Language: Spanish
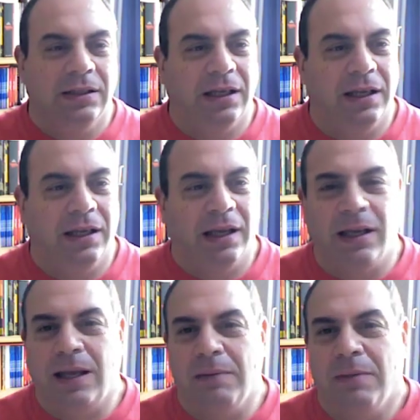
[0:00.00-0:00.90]
Que, que,
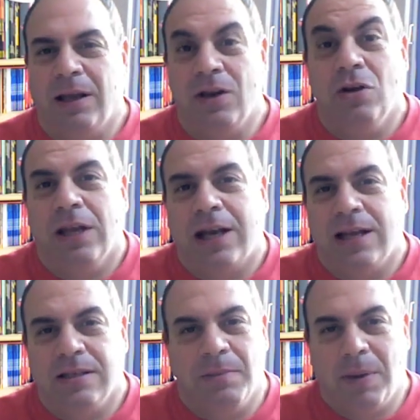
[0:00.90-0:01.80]
que, que no
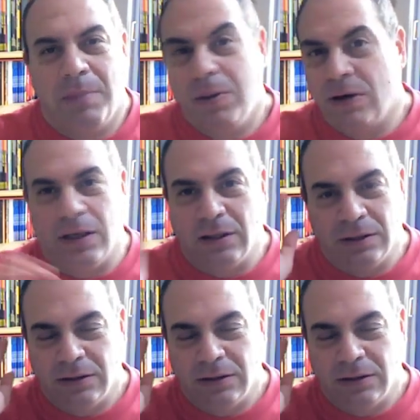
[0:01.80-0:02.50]
descanse en paz, pero que